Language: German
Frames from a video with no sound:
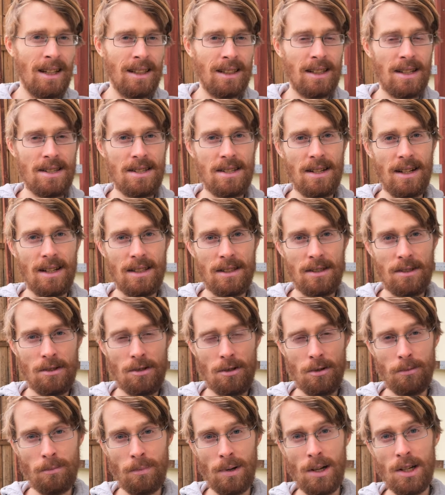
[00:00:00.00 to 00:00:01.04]
dass sie halt
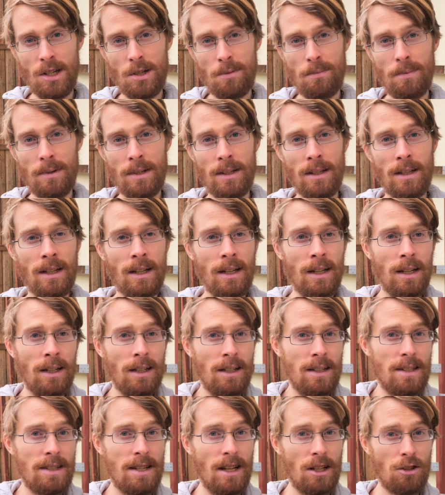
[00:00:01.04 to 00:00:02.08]
zum Beispiel
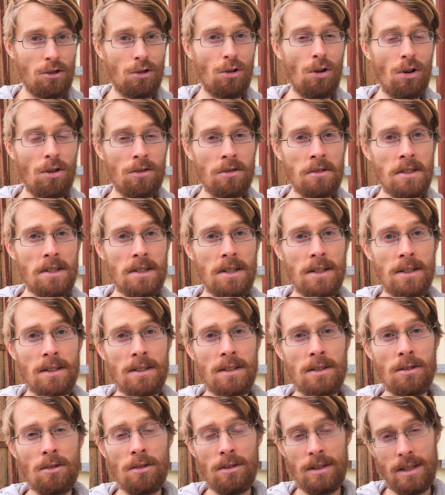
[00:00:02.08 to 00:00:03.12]
sehr trocken
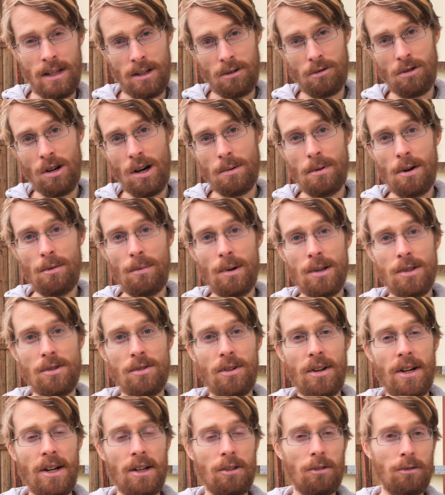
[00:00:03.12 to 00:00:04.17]
sind, deinen Körper
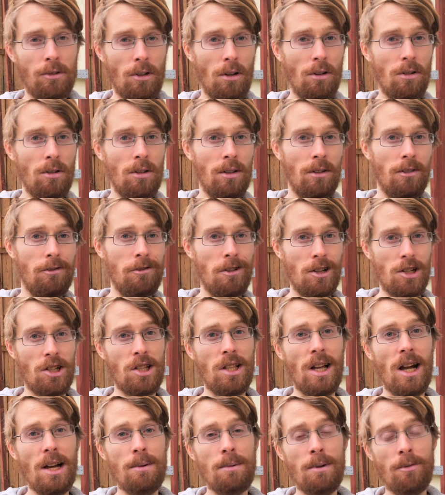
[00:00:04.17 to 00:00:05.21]
übersäuern und auch
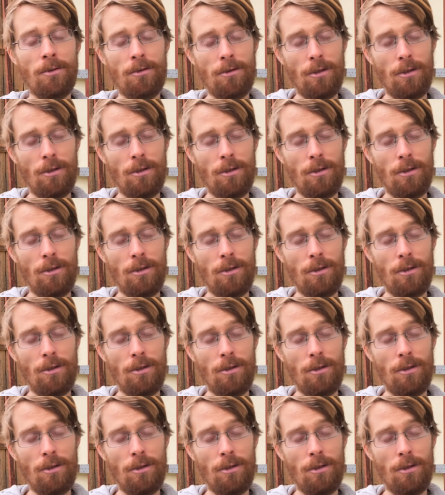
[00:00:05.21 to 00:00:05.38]
verschleimen.